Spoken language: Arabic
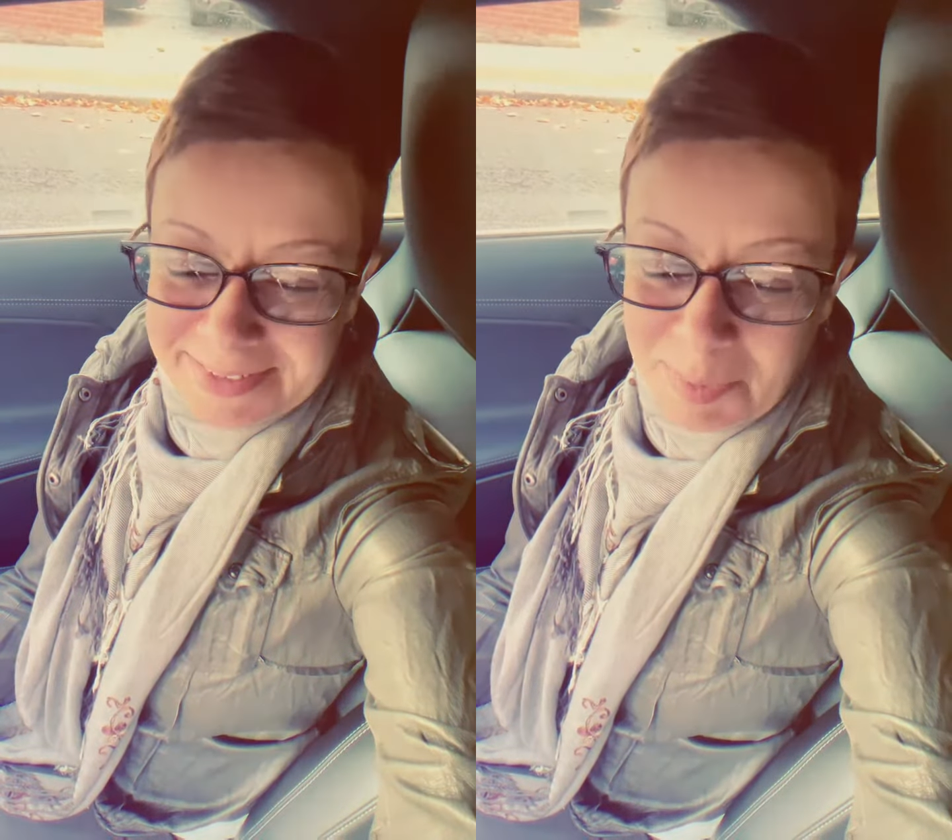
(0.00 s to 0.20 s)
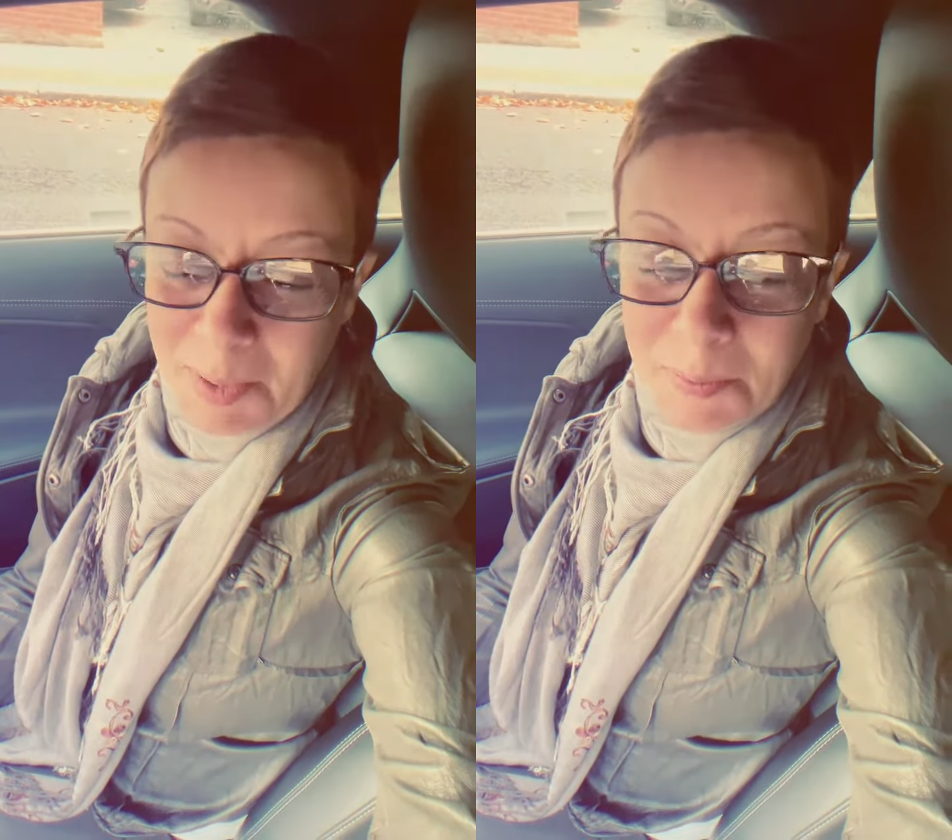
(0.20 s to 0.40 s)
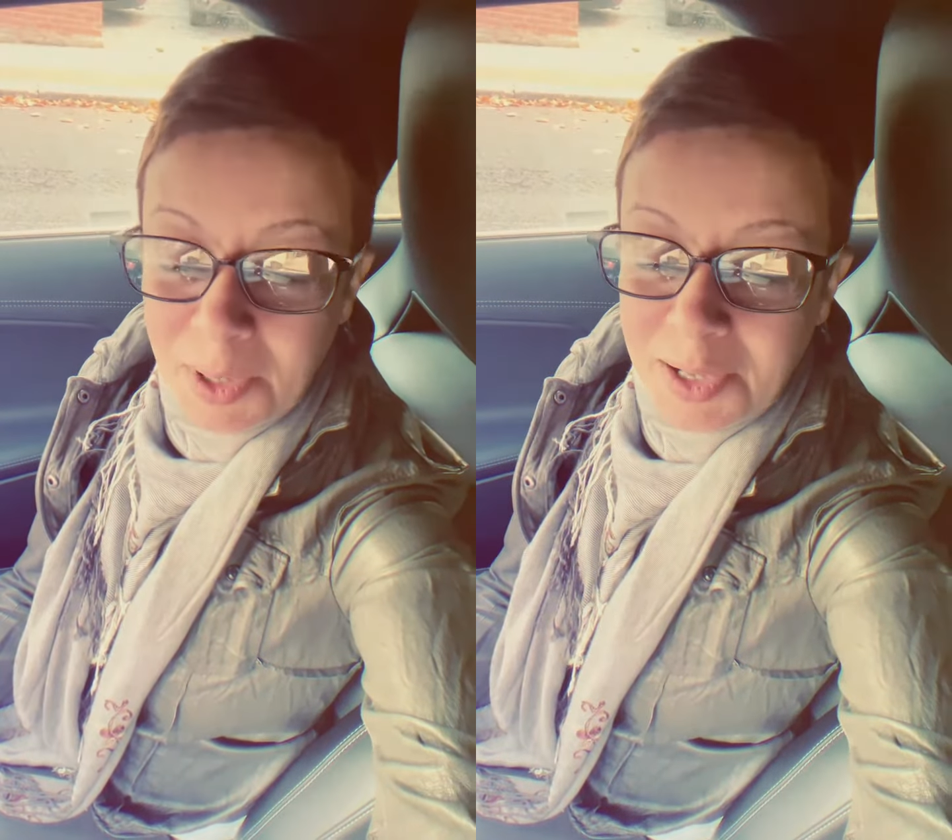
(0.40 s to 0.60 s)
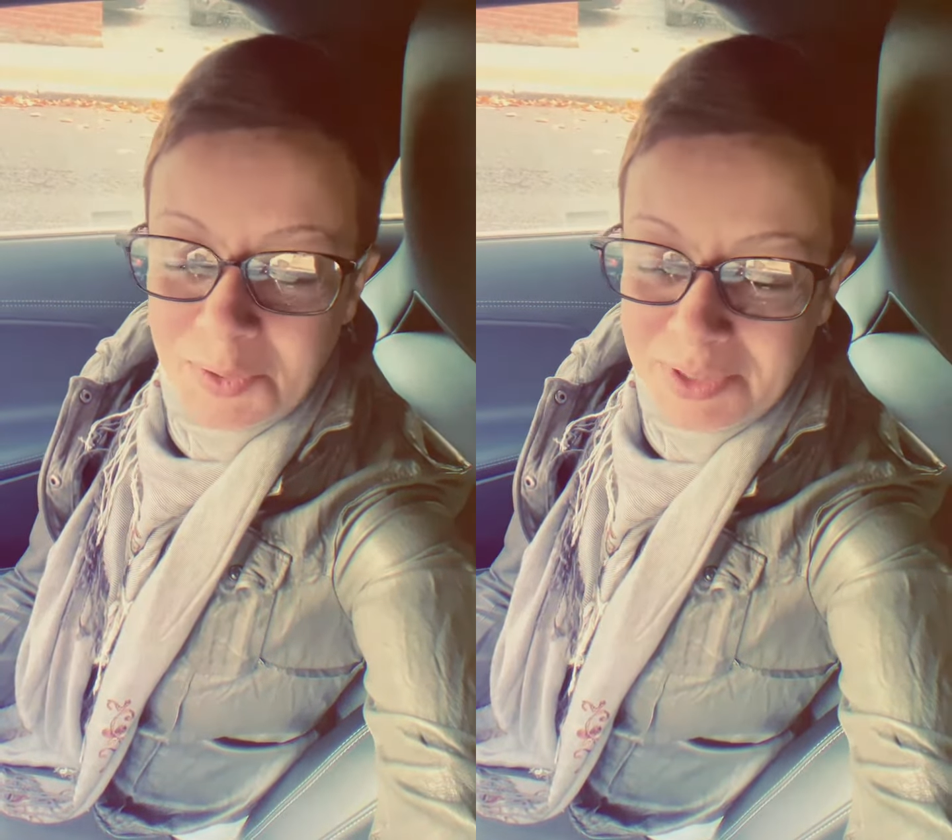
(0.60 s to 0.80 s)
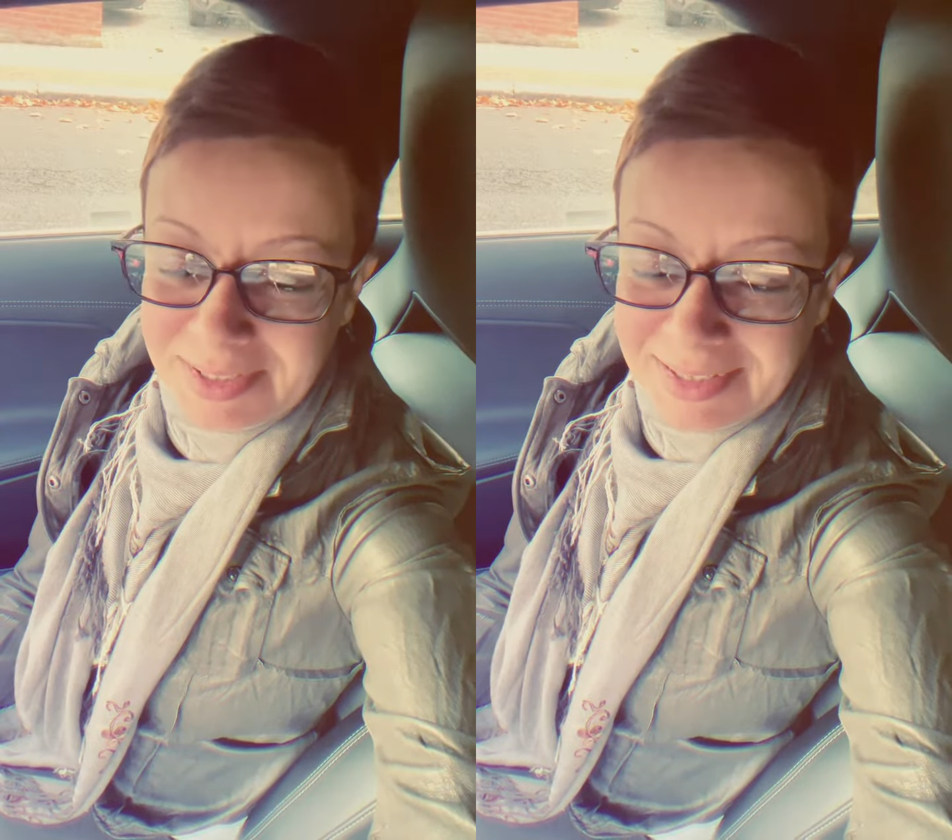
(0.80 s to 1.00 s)
بحبها
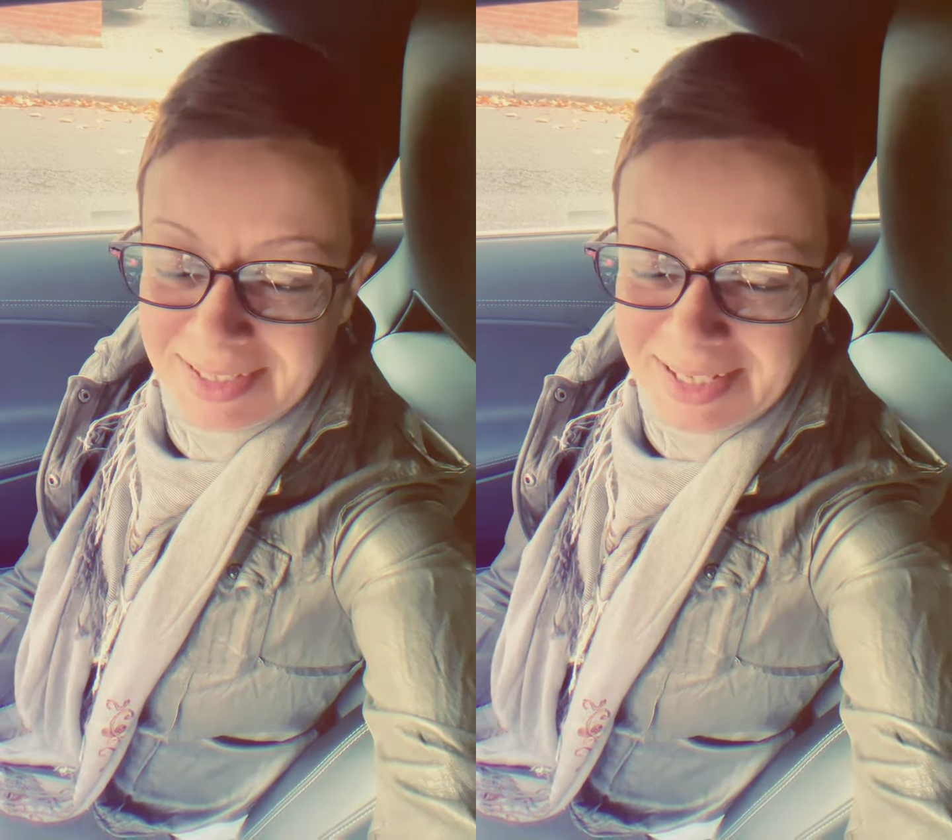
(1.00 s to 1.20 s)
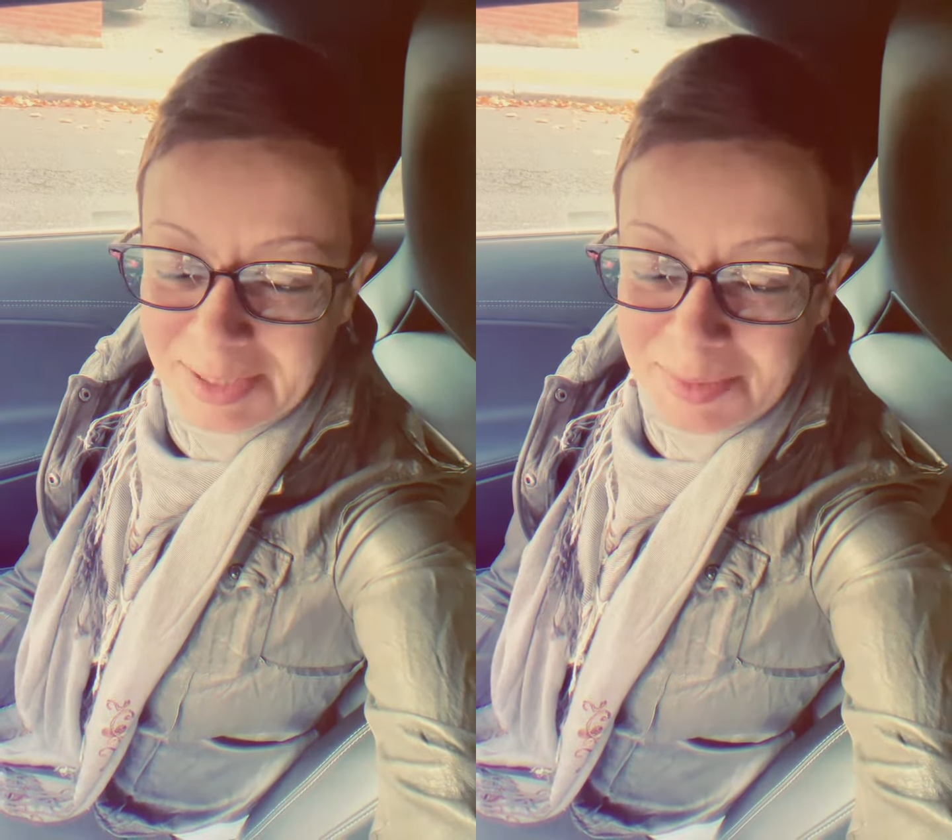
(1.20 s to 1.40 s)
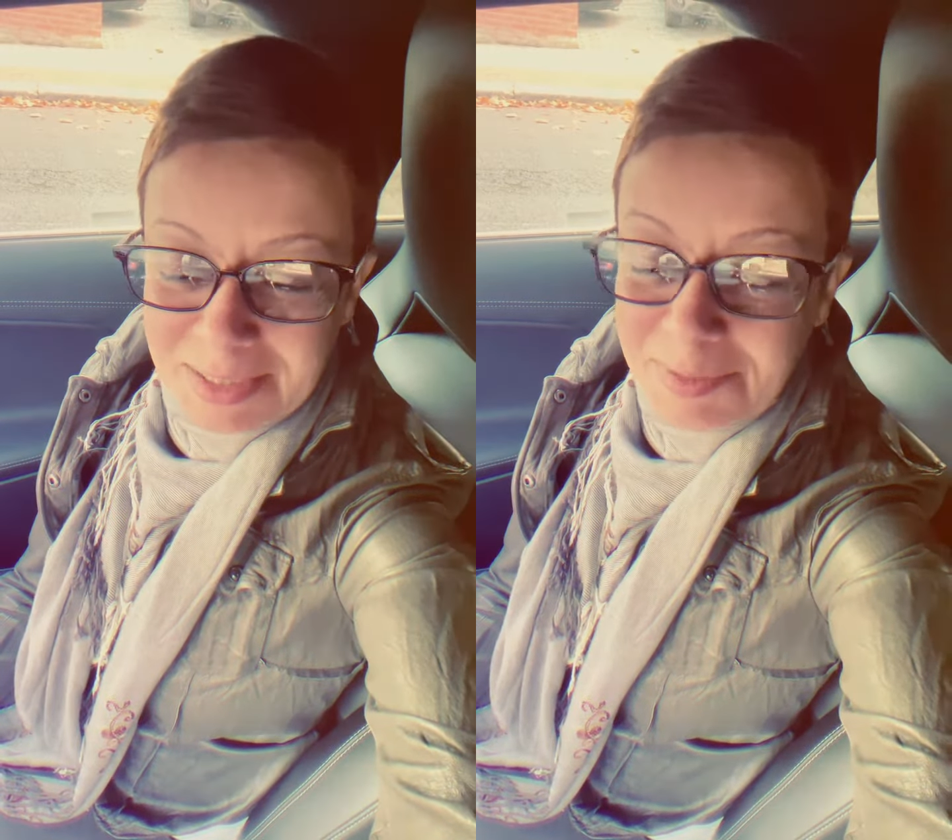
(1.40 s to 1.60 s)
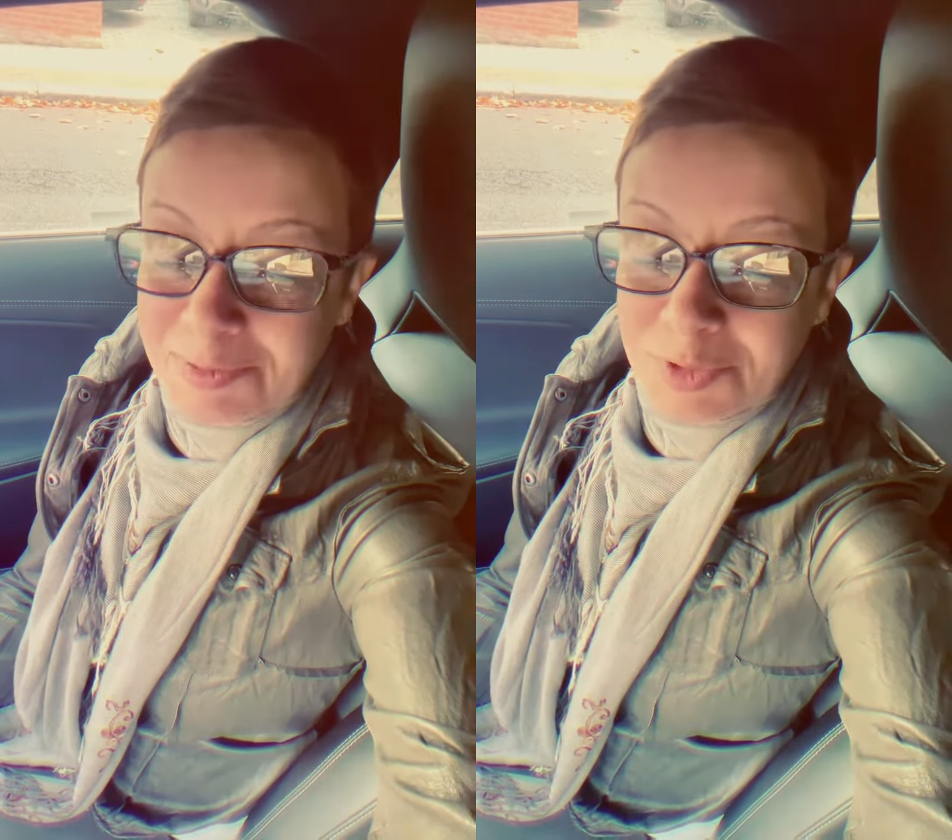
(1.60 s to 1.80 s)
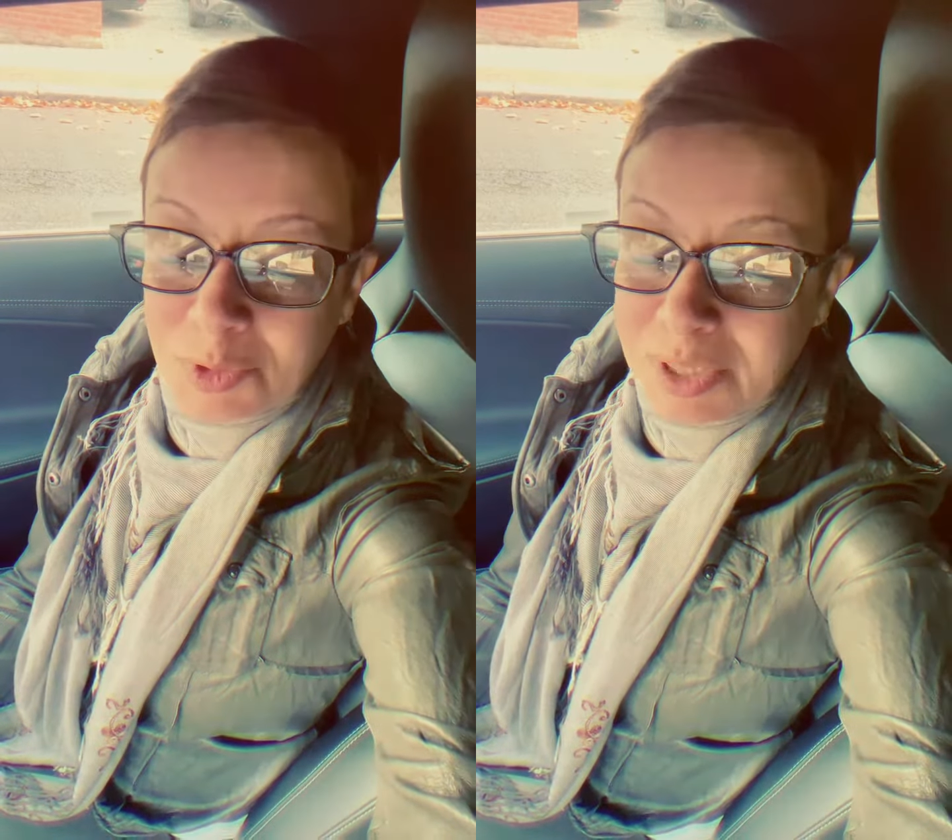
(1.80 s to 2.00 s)
قوي بس كمان
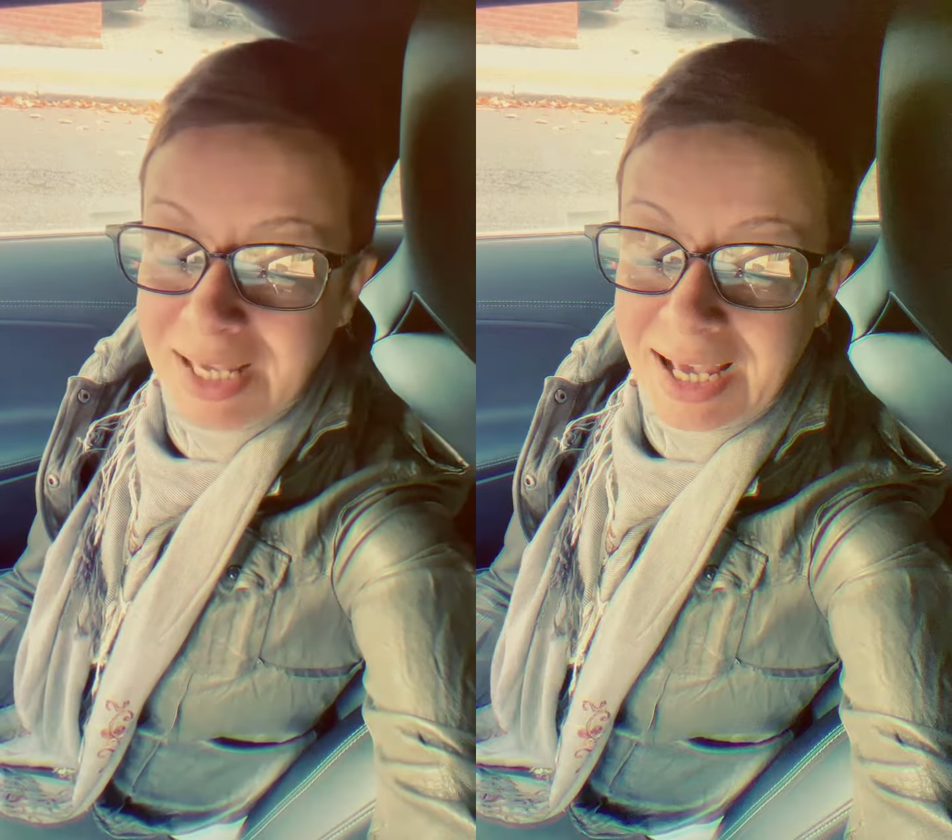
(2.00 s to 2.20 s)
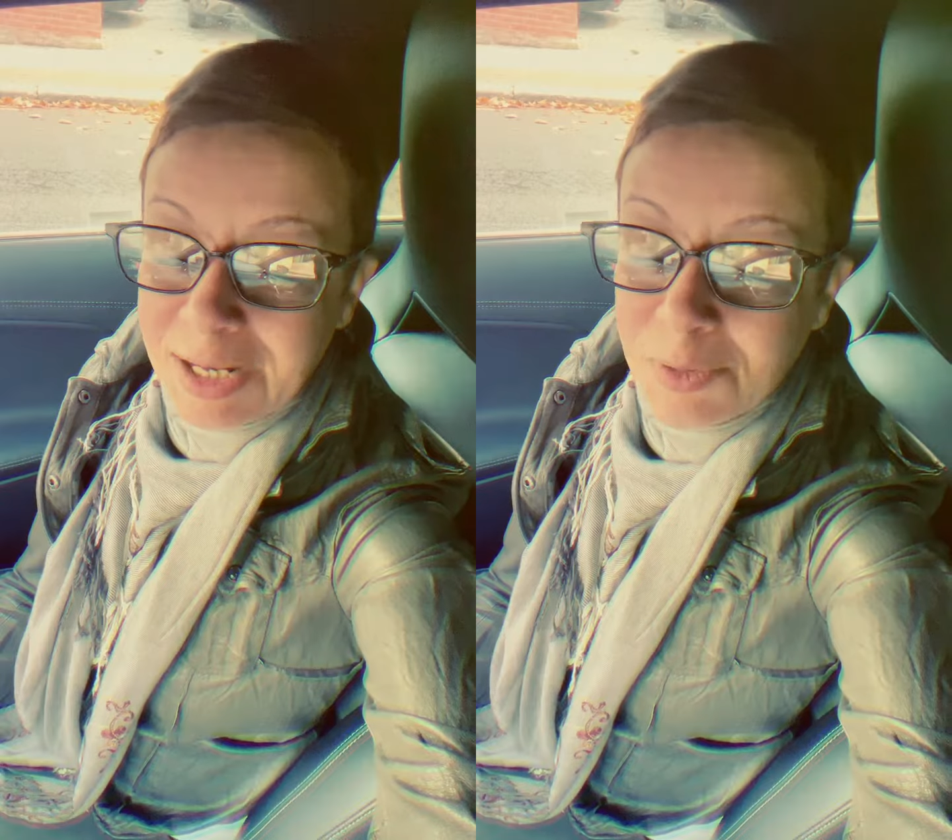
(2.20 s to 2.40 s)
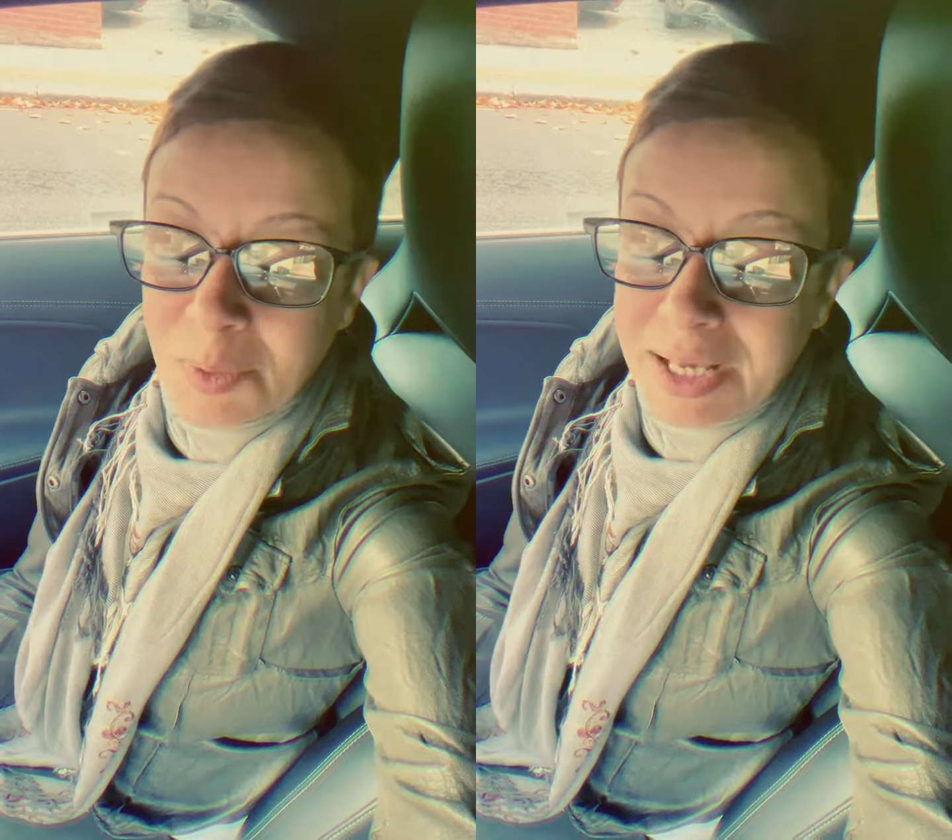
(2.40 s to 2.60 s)
في اغنية حلوة